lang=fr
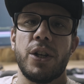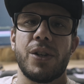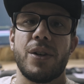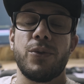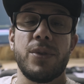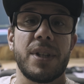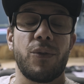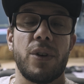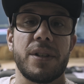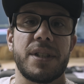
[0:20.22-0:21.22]
Je voulais juste
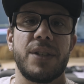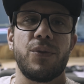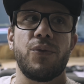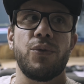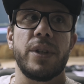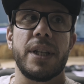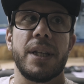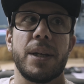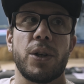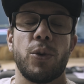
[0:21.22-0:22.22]
savoir si vous
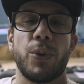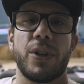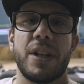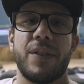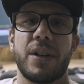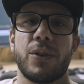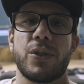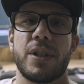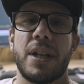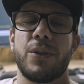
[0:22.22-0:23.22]
vouliez que pendant les
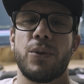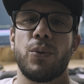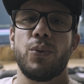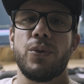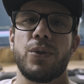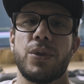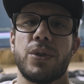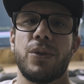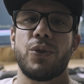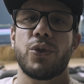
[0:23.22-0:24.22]
vacances là de
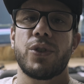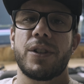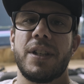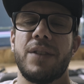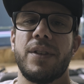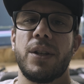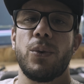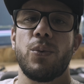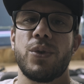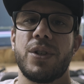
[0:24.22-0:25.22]
août, euh, je sortais des
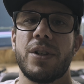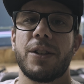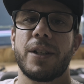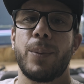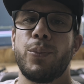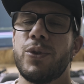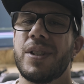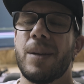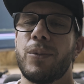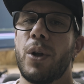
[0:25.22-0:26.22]
vidéos ou si on attendait plus
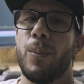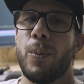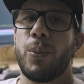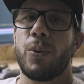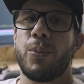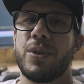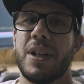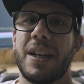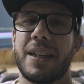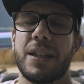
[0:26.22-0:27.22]
septembre pour que vous
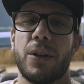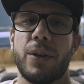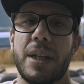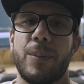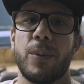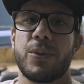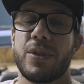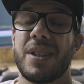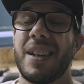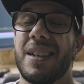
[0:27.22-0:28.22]
puissiez la regarder tranquillement parce que
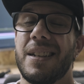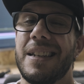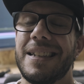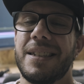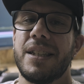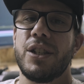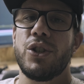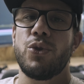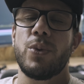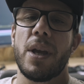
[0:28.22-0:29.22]
c'est vrai que l'été,
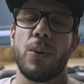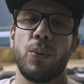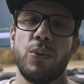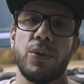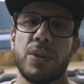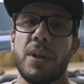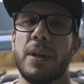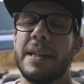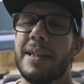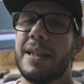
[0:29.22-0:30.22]
juillet, août,
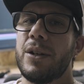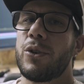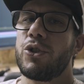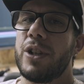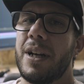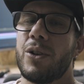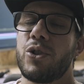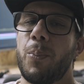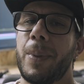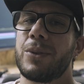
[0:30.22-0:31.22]
en général on
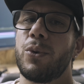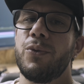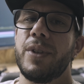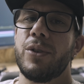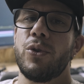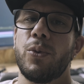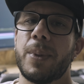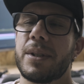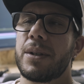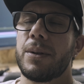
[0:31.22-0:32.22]
sort pas trop de vidéos
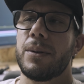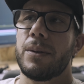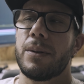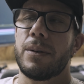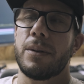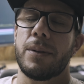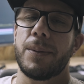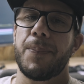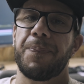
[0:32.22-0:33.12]
parce que euh,